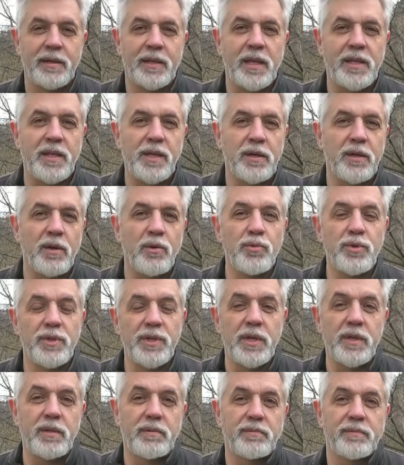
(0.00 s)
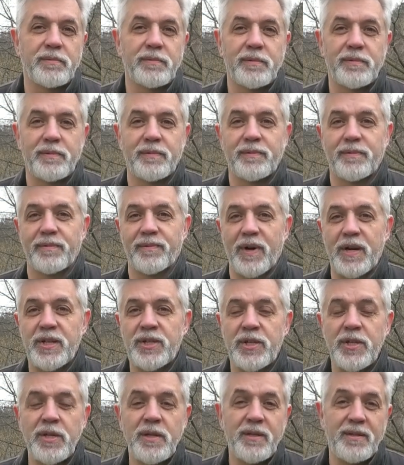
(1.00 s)
Таких людей в
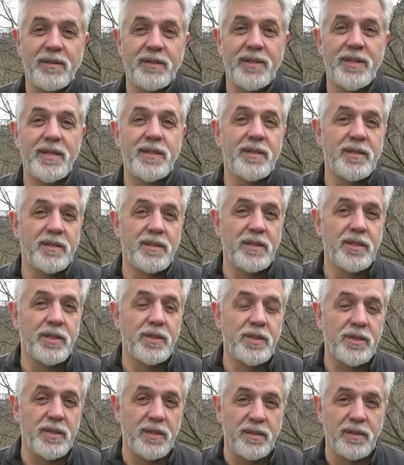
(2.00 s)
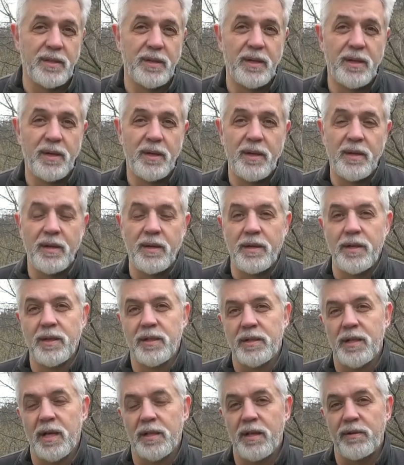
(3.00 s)
России единицы.
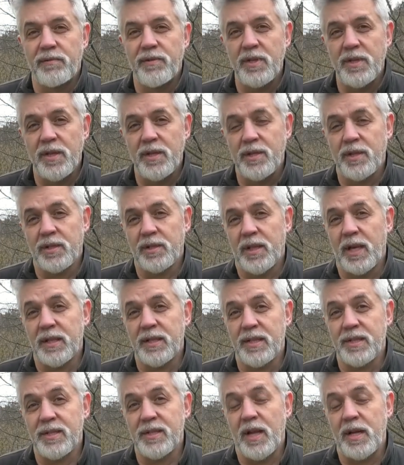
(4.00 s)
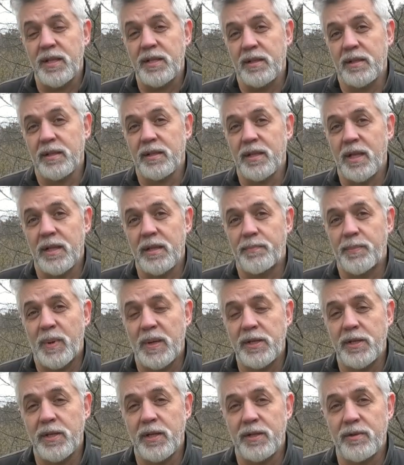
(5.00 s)
Их надо видеть, их надо знать и их надо
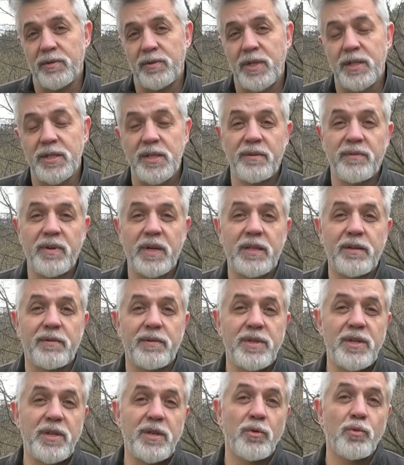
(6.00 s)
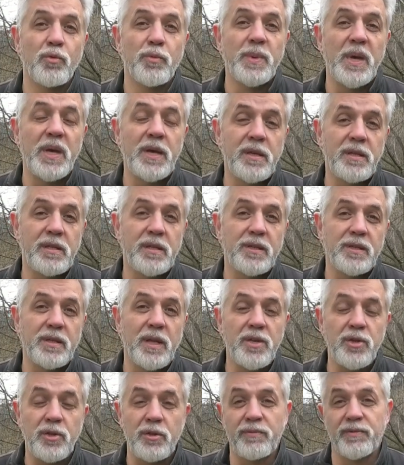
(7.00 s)
поддерживать. Если вы этого не умеете,
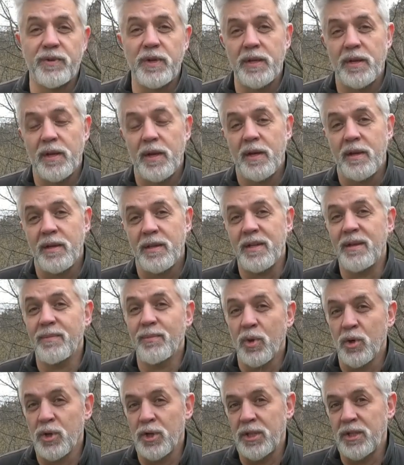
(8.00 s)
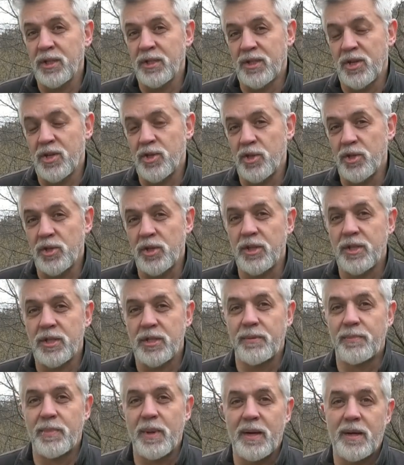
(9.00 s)
значит вы не можете защитить
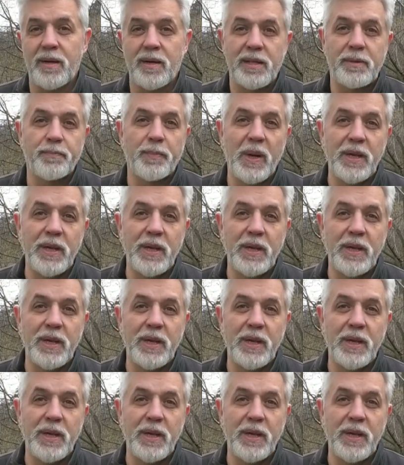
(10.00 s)
себя от